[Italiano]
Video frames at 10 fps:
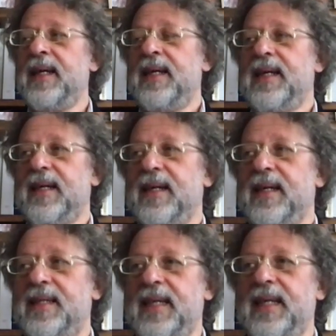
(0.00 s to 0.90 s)
eh,
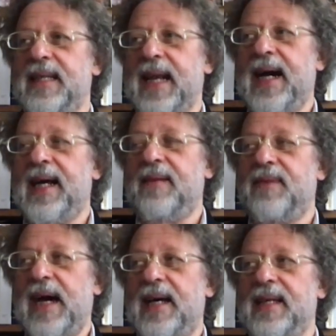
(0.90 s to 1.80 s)
se tra le
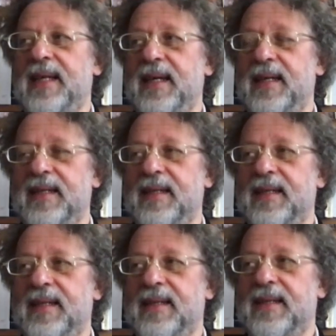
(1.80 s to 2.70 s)

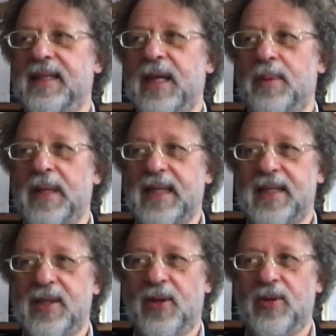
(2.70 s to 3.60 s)
varie eh,
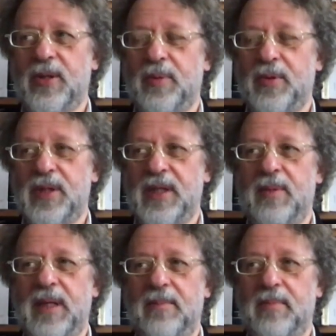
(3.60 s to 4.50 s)
interpretazioni
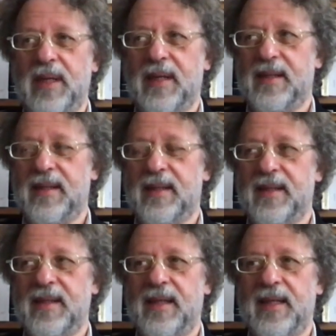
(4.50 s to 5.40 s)
possibili per
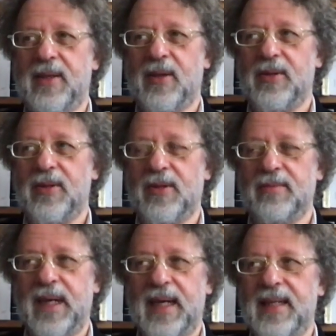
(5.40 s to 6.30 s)
eh, il titolo di
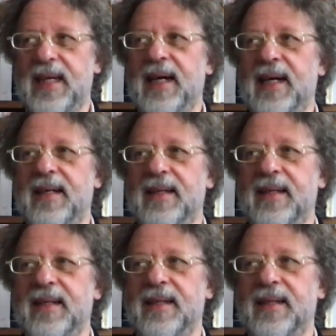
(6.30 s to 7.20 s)
commedia
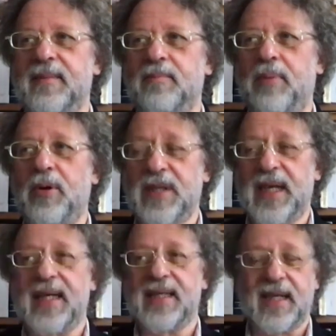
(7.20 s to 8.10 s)
eh,
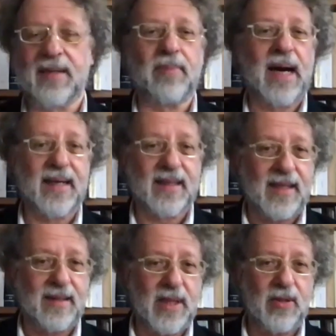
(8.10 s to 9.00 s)
possa essere in parte
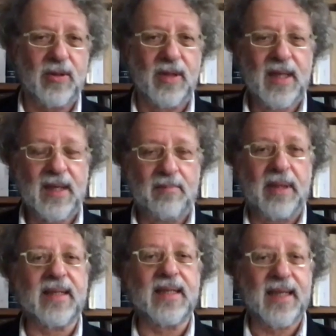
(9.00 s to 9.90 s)
almeno
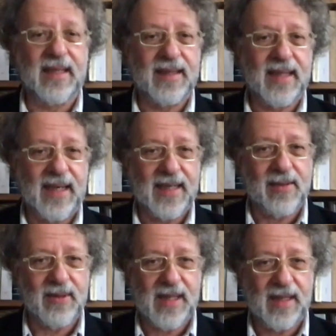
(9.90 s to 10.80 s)
pertinente
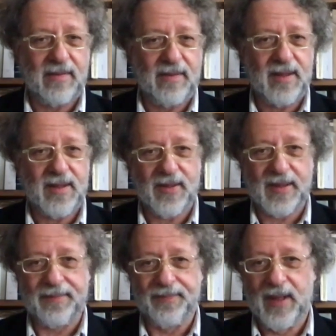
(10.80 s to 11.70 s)
anche questa
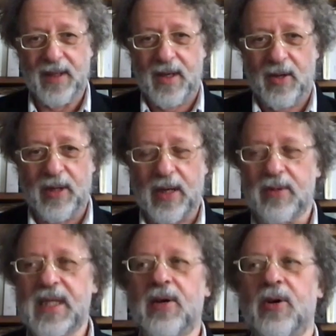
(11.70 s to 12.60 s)
definizione. Ora,
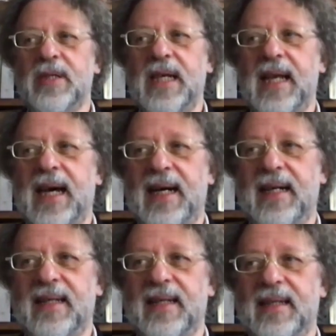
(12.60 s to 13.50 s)
questa cosa
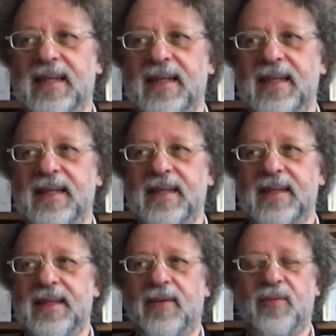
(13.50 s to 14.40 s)
la
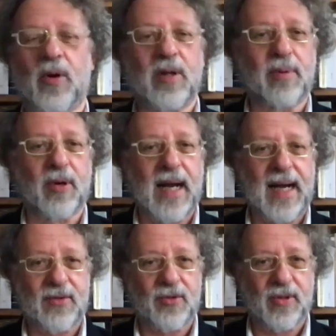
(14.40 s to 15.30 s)
tira fuori
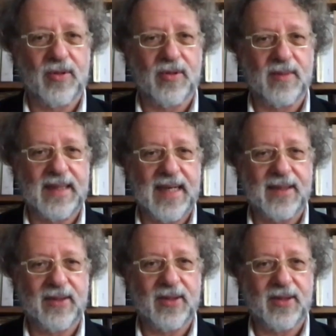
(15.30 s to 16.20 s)
Boccaccio
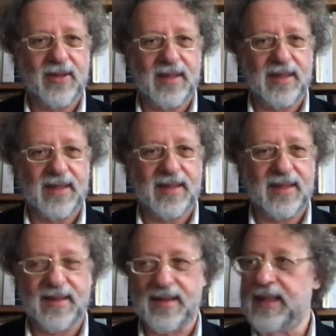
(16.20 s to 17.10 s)

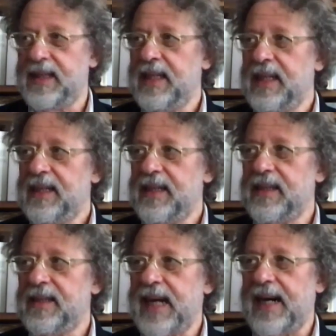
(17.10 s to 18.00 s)
commentando
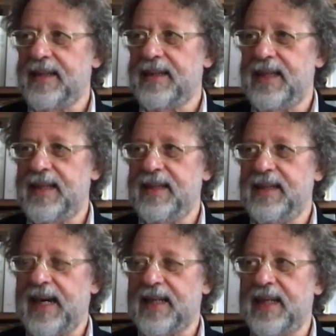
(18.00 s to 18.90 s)
Dante in
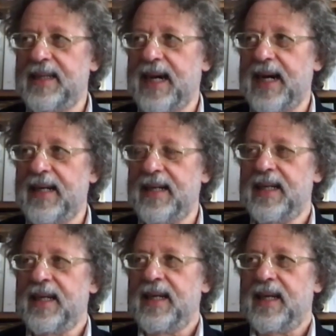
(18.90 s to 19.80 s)
tarda età,
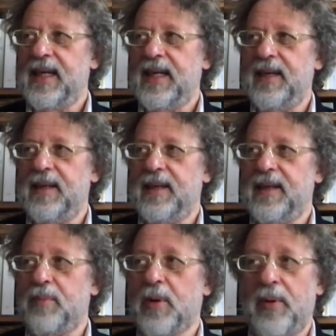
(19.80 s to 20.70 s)
e
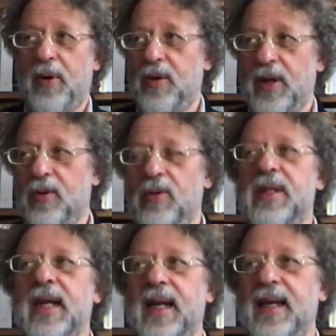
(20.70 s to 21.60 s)
eh, propone,
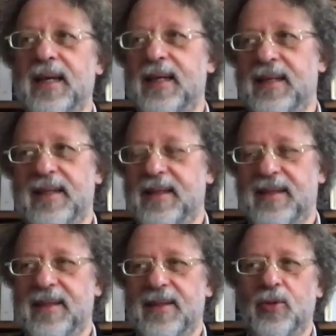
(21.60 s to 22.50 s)
oltre
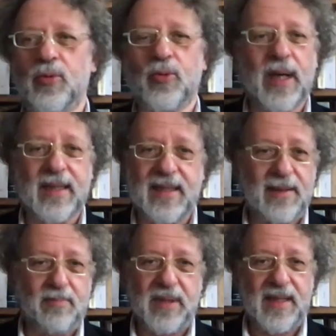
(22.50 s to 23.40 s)
alle due
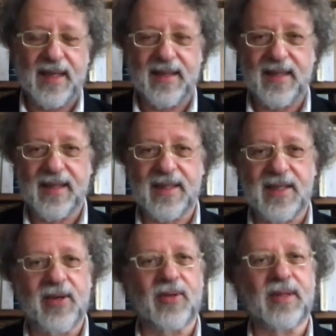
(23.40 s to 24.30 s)
tipiche
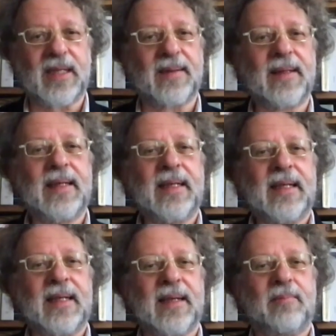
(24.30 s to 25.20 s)
direzioni
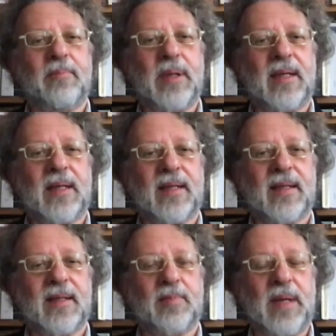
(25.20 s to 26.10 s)
eh, per
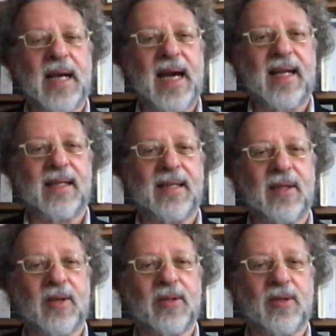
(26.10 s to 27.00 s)
eh, spiegare il titolo di